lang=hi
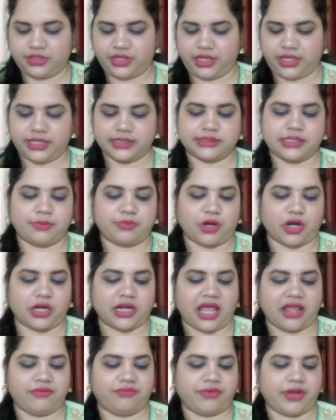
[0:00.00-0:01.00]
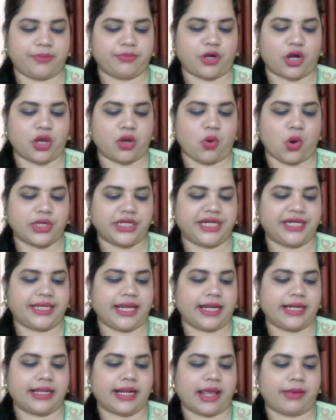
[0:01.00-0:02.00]
थ्री इयर्स की प्रोडक्ट लाइफ है प्रोडक्ट क्वांटिटी
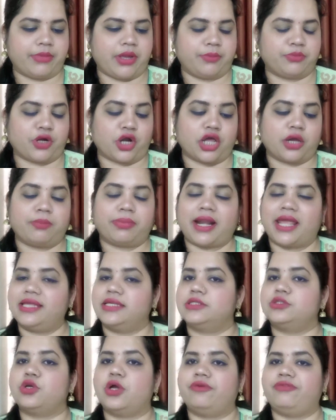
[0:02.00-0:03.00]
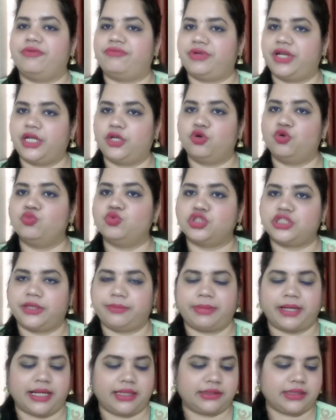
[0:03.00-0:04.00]
टेन ग्राम है प्रोडक्ट प्राइस जो है फिफ्टी टू मुझे
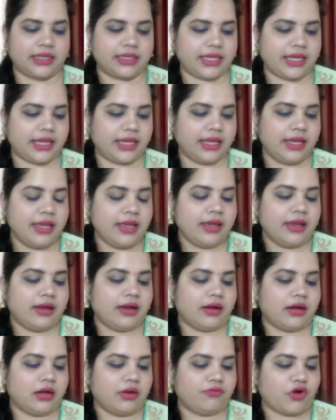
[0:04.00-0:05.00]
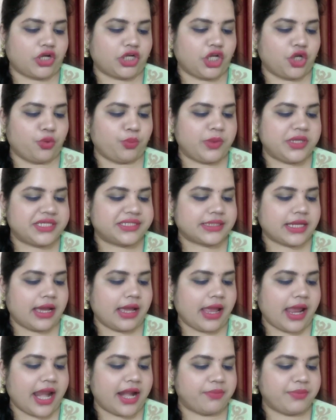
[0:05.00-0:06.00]
पड़ा था ये फोर्टी रुपीज़
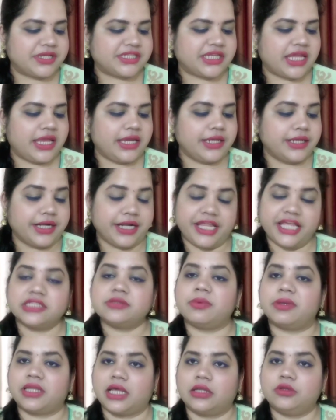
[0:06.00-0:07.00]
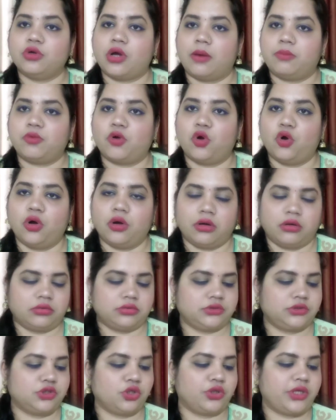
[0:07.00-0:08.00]
का एंड मैं इसके इंग्रेडिएंट्स बता दूँ आपको
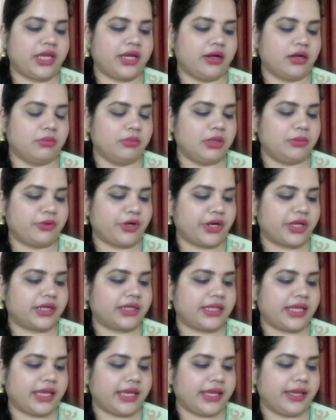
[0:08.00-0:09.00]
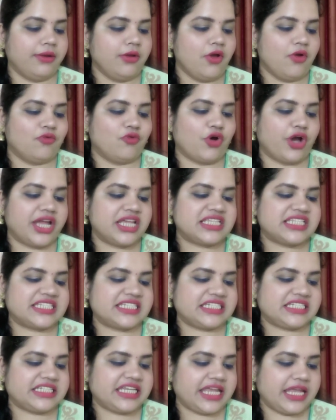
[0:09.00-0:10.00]
जो ये हर्बल प्रोडक्ट के हैं वो है
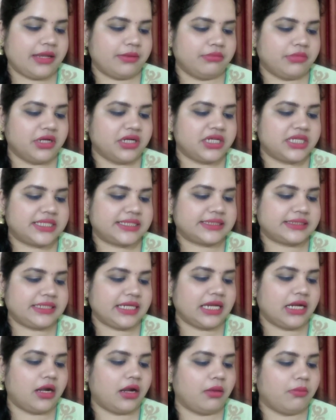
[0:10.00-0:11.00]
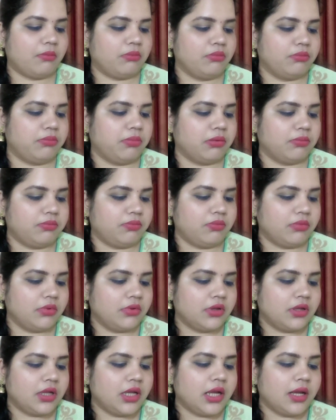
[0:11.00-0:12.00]
स्टीम्ड डिस्टिल्ड
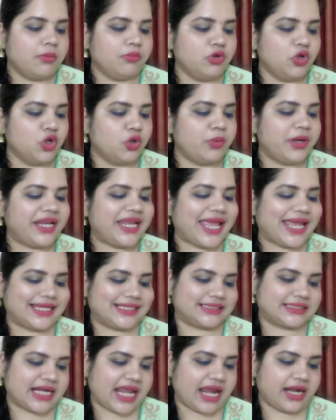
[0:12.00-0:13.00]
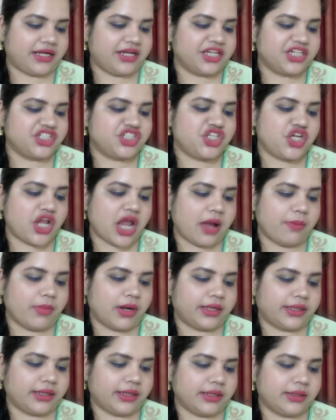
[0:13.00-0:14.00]
ब्लूबेरी एक्सट्रैक्ट शिया
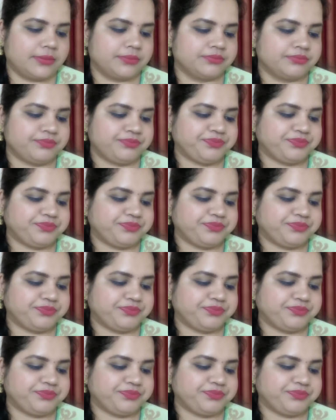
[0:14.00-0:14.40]
बटर